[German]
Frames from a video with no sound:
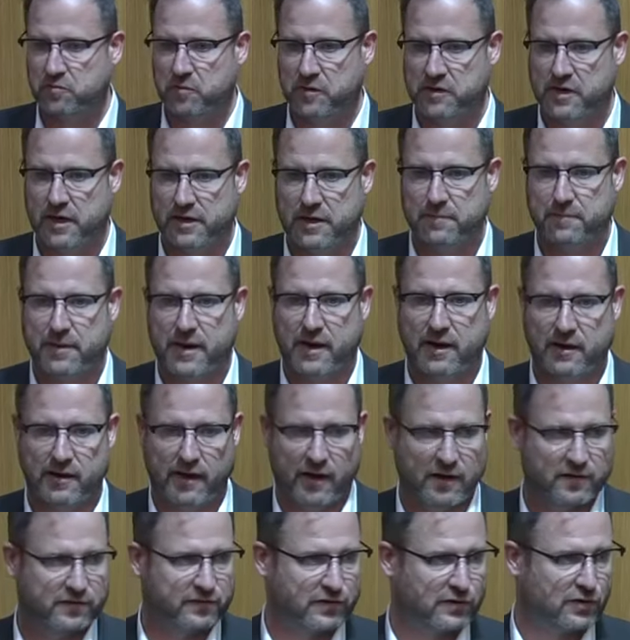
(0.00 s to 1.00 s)
man hier eine
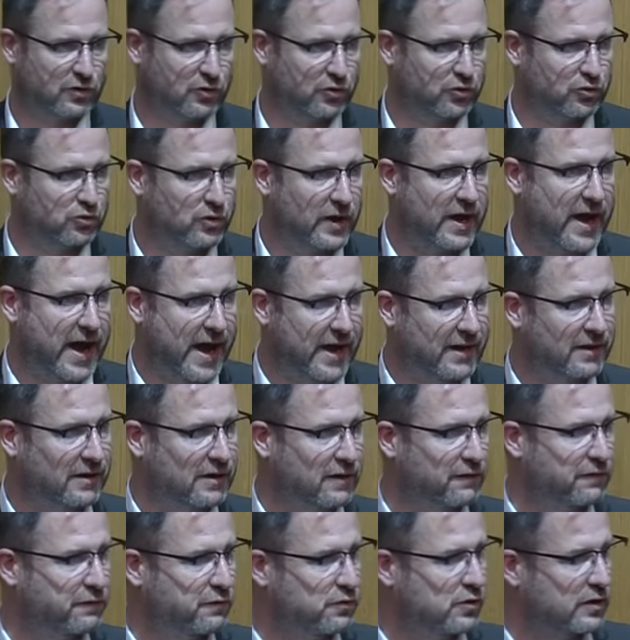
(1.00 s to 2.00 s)
Parallelstruktur
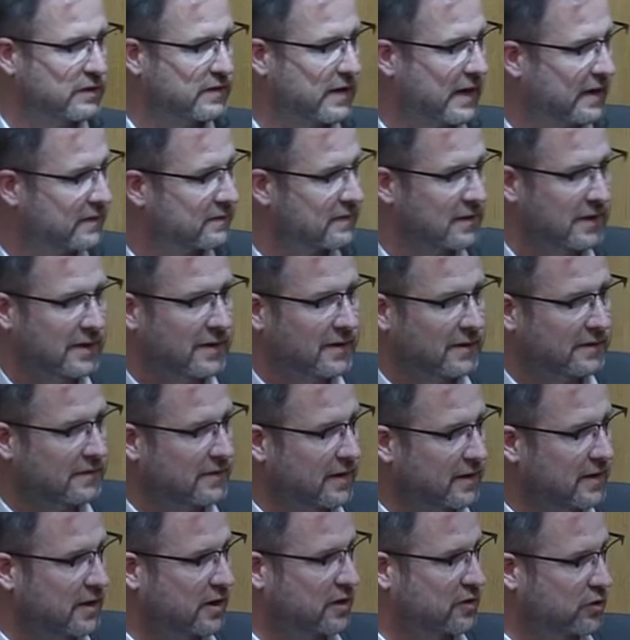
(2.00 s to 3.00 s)
eingeführt hat,
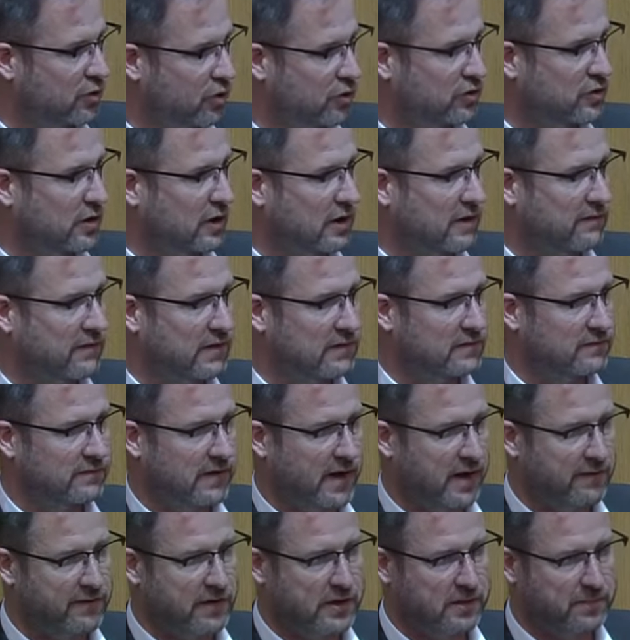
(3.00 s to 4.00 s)
die nicht nötig gewesen
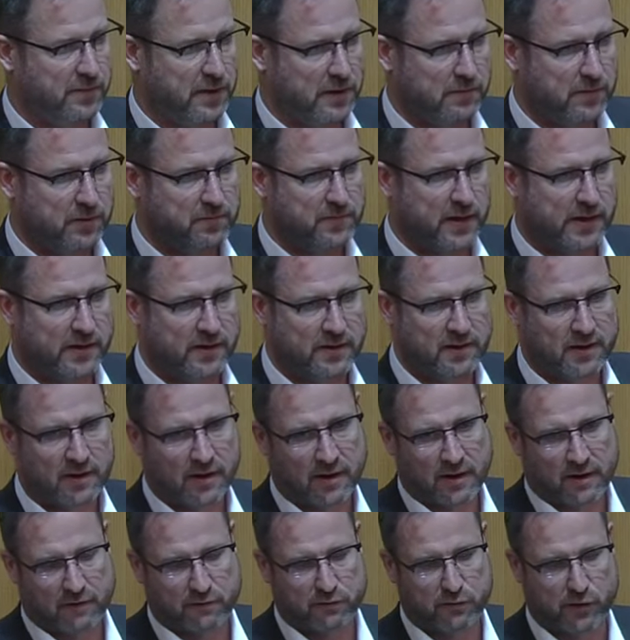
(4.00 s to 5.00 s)
wäre, weil da bin ich mit meinen
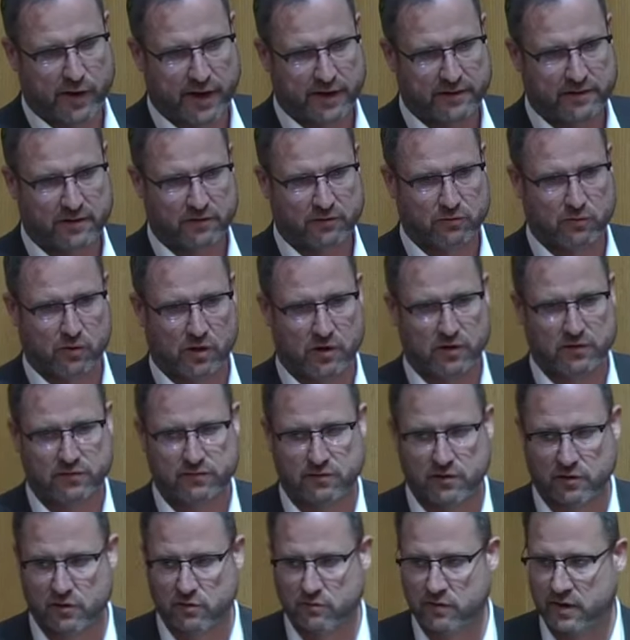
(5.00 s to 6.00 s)
Vorrednern durchaus
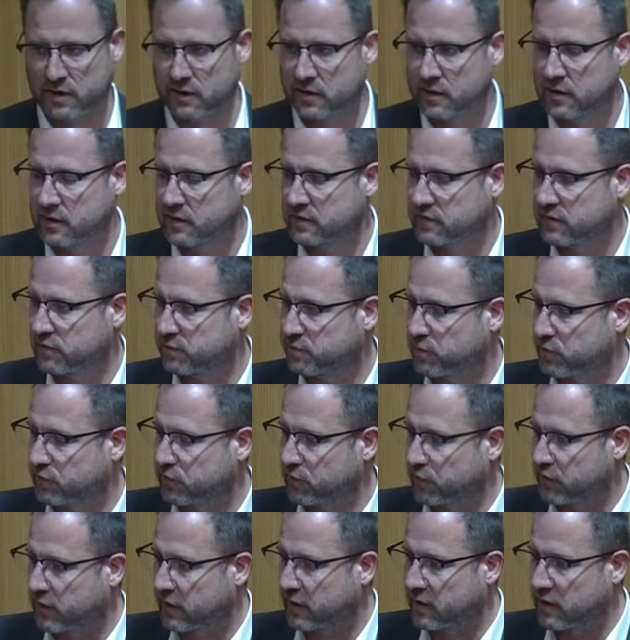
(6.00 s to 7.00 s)
d'accord
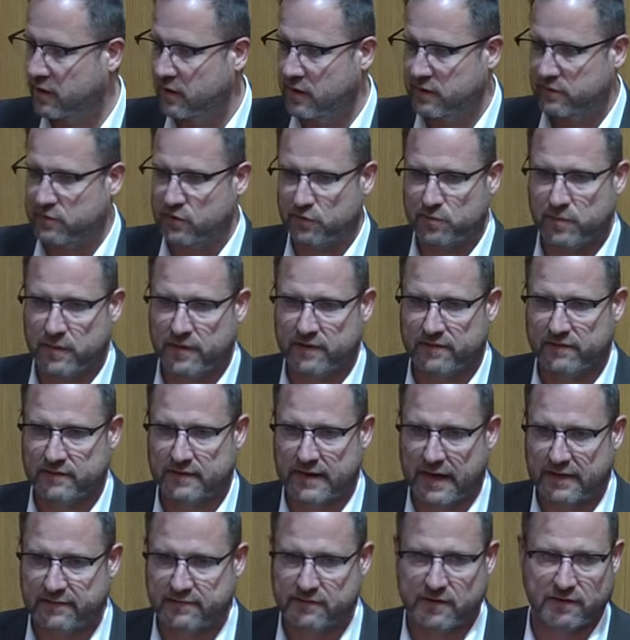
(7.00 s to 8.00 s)
diesbezüglich, dass man das
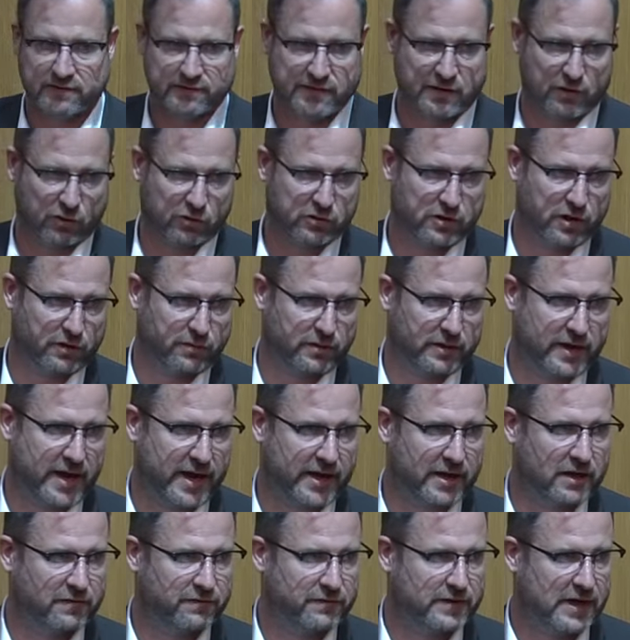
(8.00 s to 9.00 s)
ganz, ganz locker über die
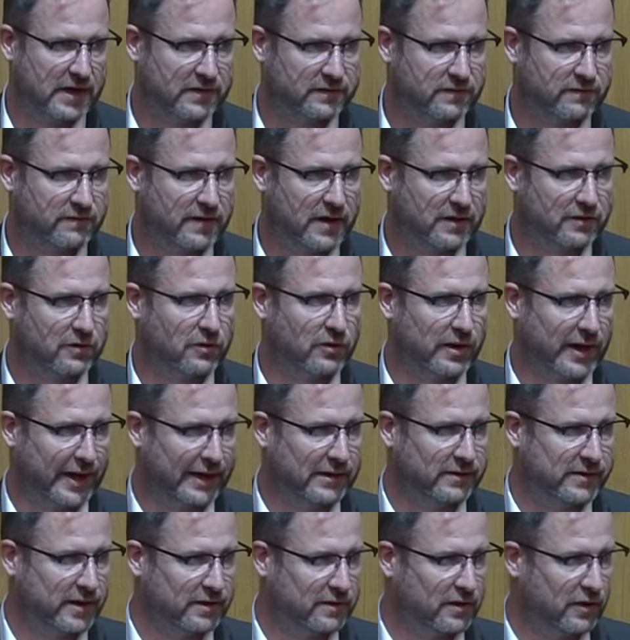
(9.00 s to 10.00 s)
eigene Finanzverwaltung
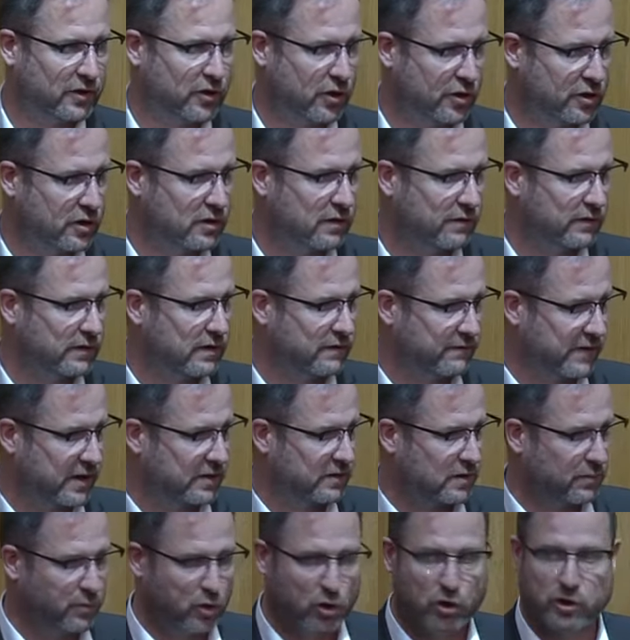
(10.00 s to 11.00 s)
regeln hätte können, aber dann wäre
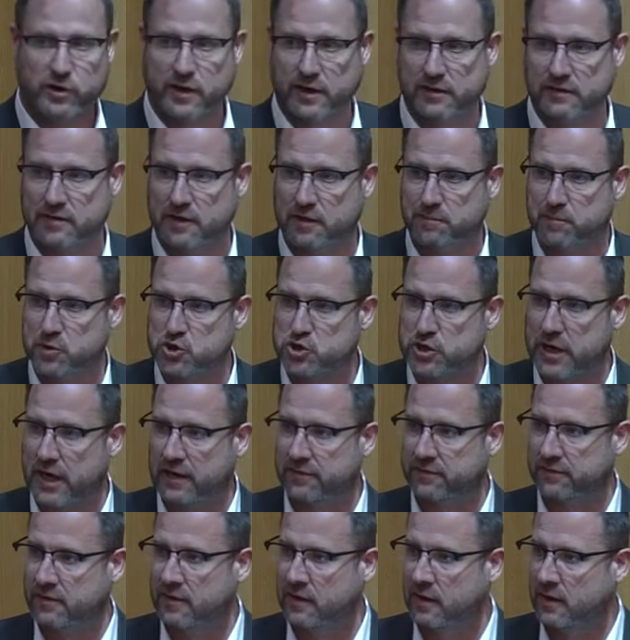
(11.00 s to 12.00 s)
die Möglichkeit nicht
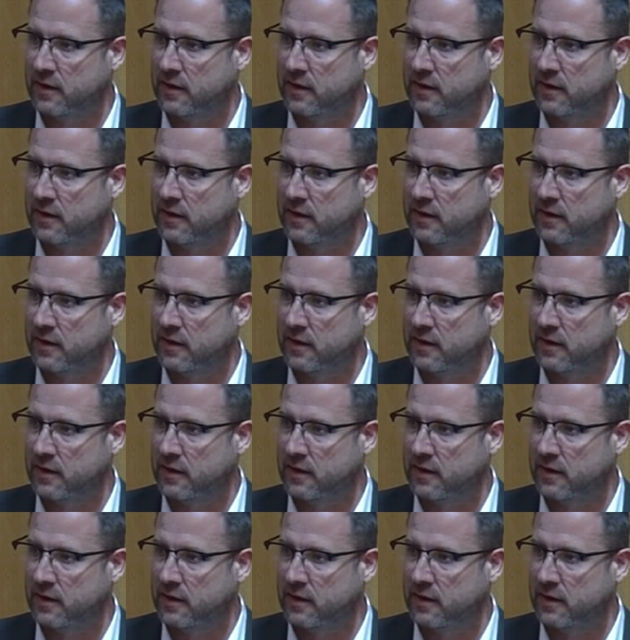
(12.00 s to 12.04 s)
bestanden,